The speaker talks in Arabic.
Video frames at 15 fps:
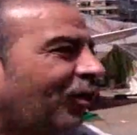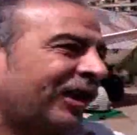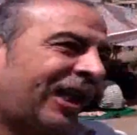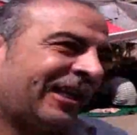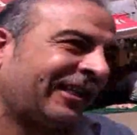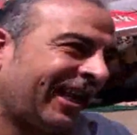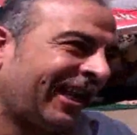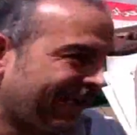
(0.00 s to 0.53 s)

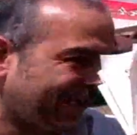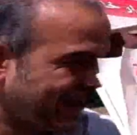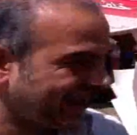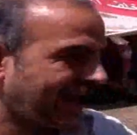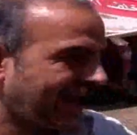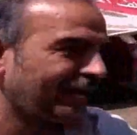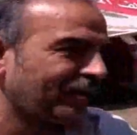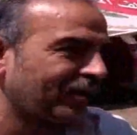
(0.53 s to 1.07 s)
وضع تاني
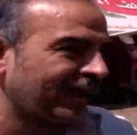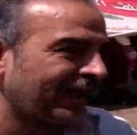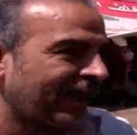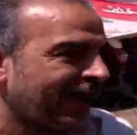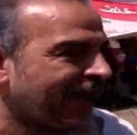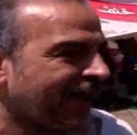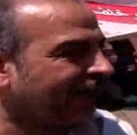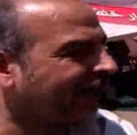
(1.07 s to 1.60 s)
حلو آه.
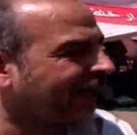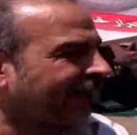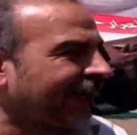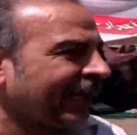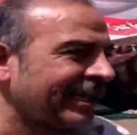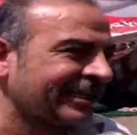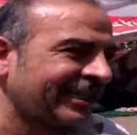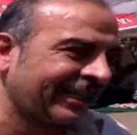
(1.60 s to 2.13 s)
كده لكن
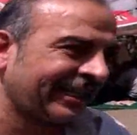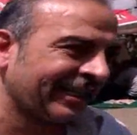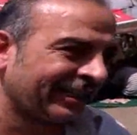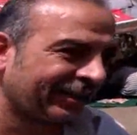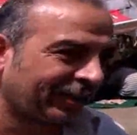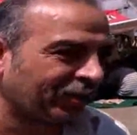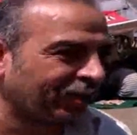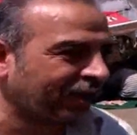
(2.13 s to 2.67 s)
انا
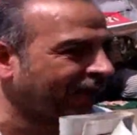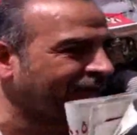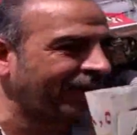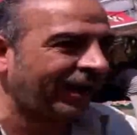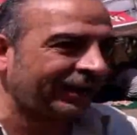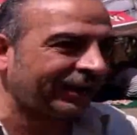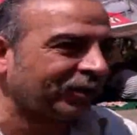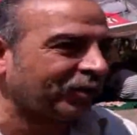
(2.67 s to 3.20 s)
ذاكرت
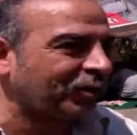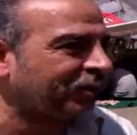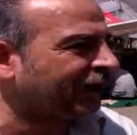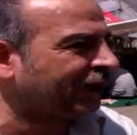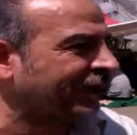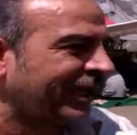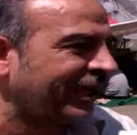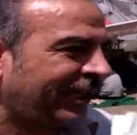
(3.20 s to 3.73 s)
وكافحت
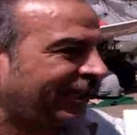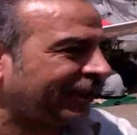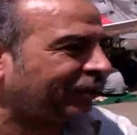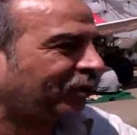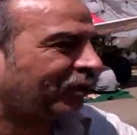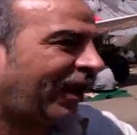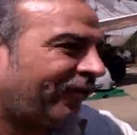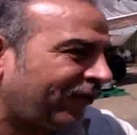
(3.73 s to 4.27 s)
وبنتي ذاكرت
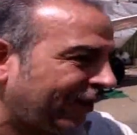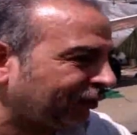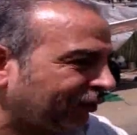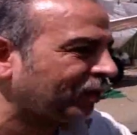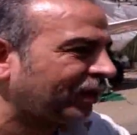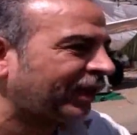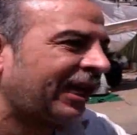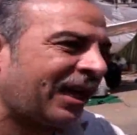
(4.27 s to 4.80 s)
وكافحت
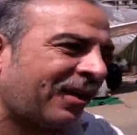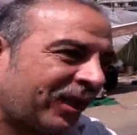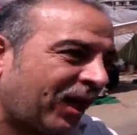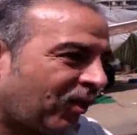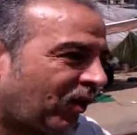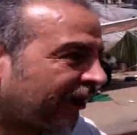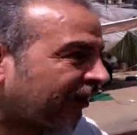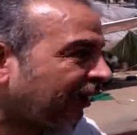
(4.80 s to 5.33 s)
الكلام
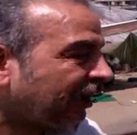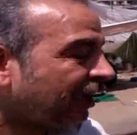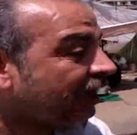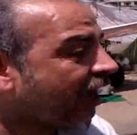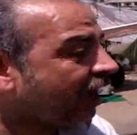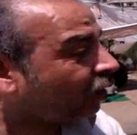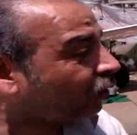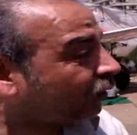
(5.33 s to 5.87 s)
دوت
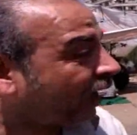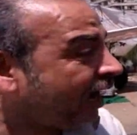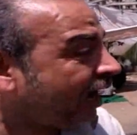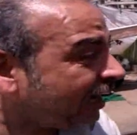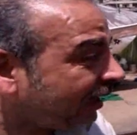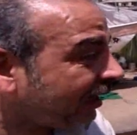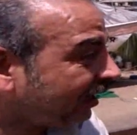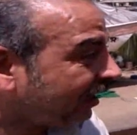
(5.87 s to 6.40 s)
اخد
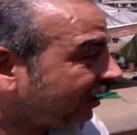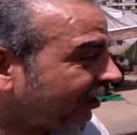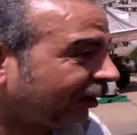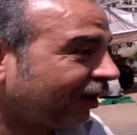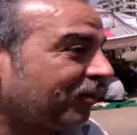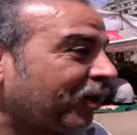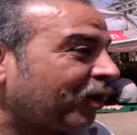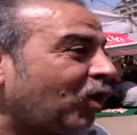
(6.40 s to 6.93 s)
حقي يا
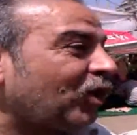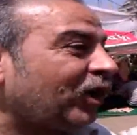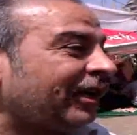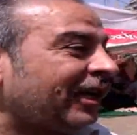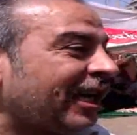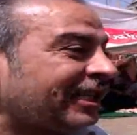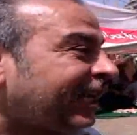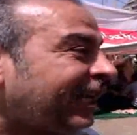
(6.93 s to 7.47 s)
رب كل
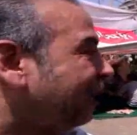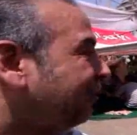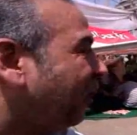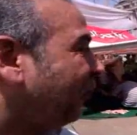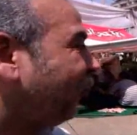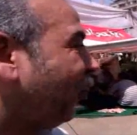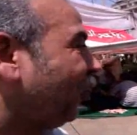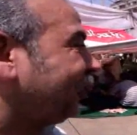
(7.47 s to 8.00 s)
الناس
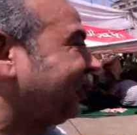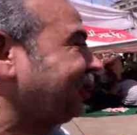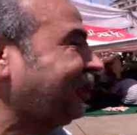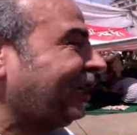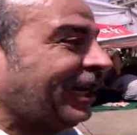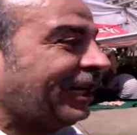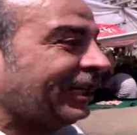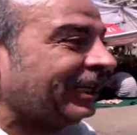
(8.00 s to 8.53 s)
جايبه فوق
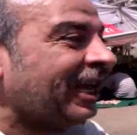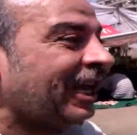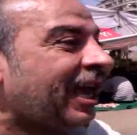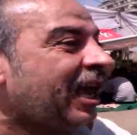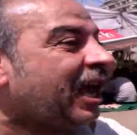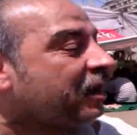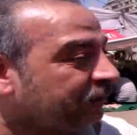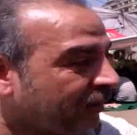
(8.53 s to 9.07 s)
90
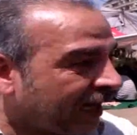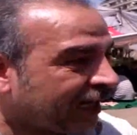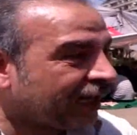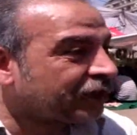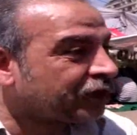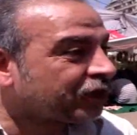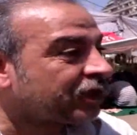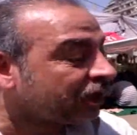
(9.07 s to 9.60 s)
معلش